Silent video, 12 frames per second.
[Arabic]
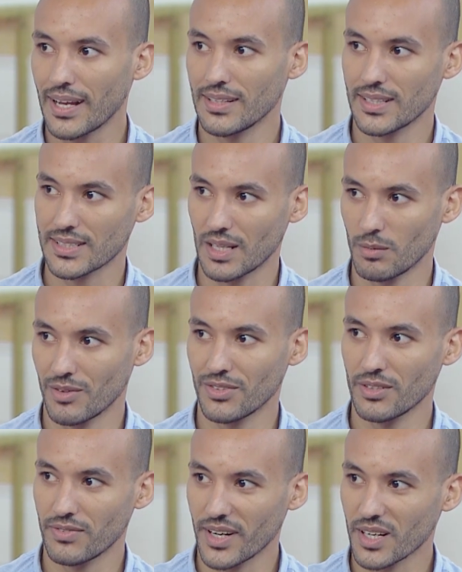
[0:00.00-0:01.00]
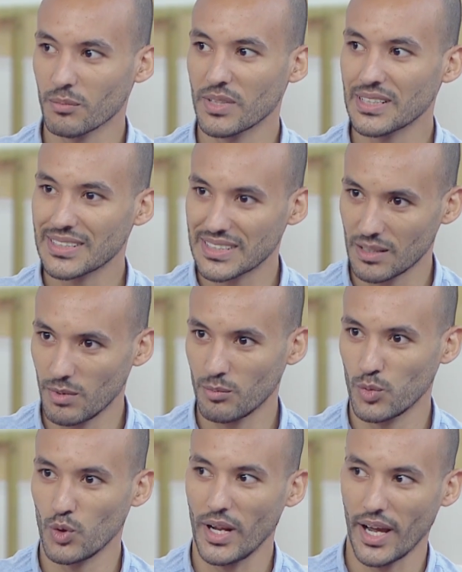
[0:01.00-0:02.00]
للسبب في فرق بين السبب
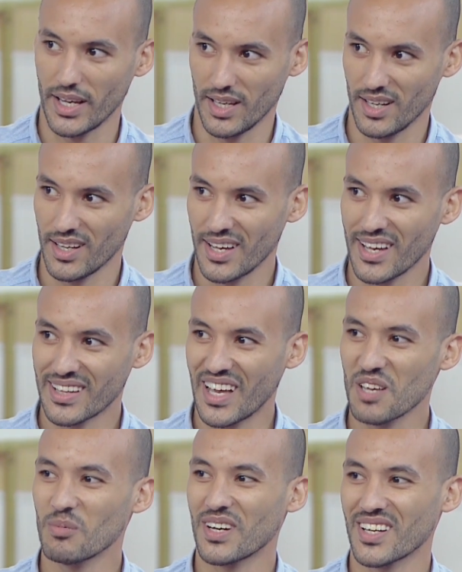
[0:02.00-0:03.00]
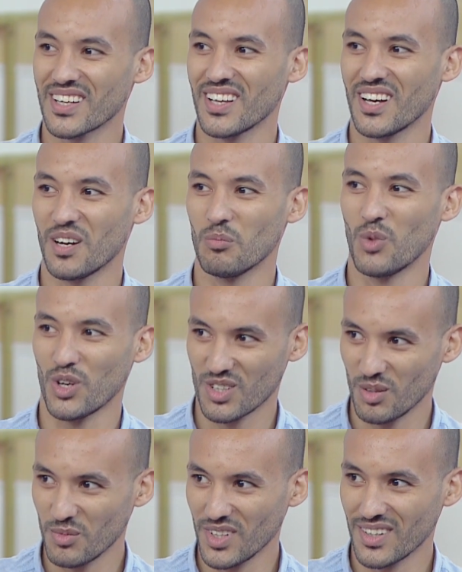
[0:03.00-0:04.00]
والحقيقه دايما كده
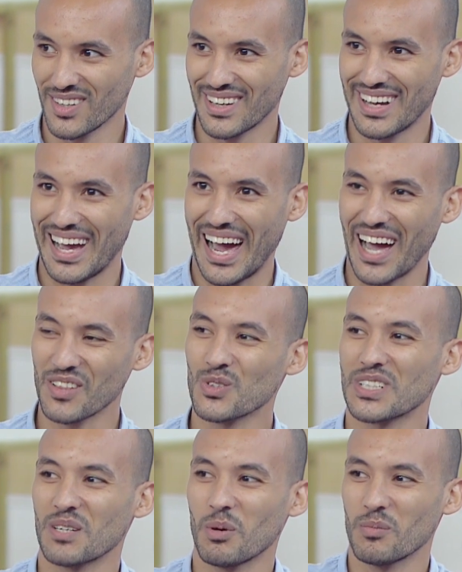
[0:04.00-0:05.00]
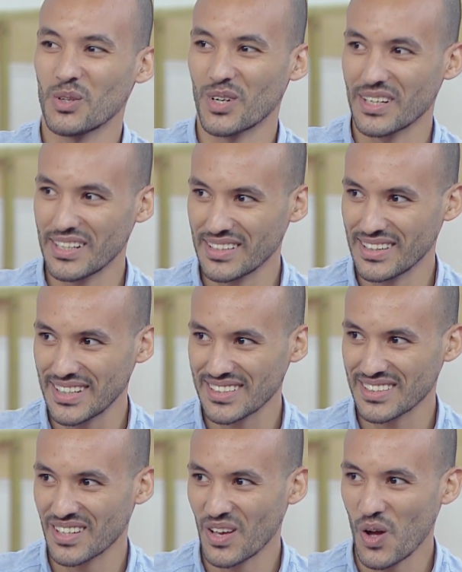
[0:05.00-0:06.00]
معظمنا عنده سبب يوريه للناس
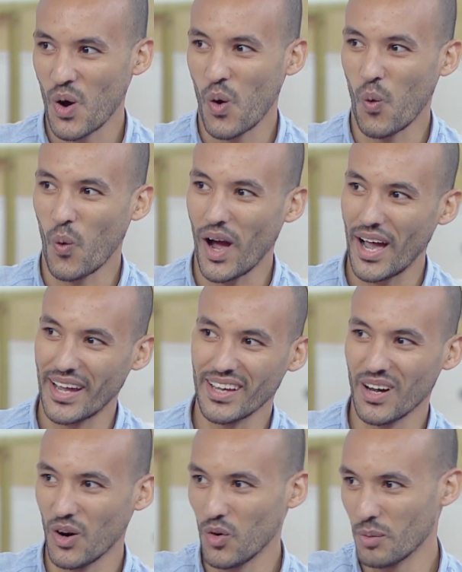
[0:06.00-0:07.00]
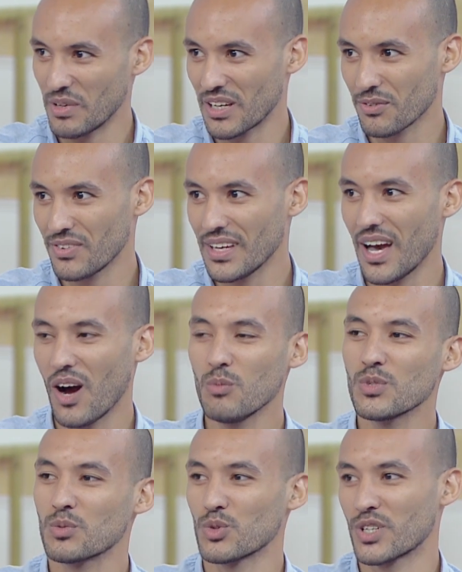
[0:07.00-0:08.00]
وحقيقه هو بيخفيها آه. او
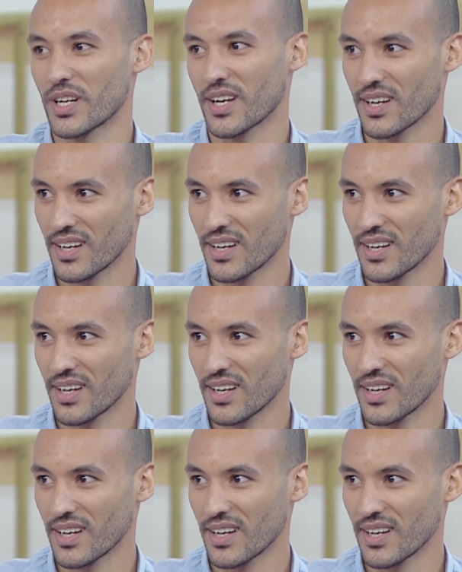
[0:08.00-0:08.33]
مش مدركها آه. في سبب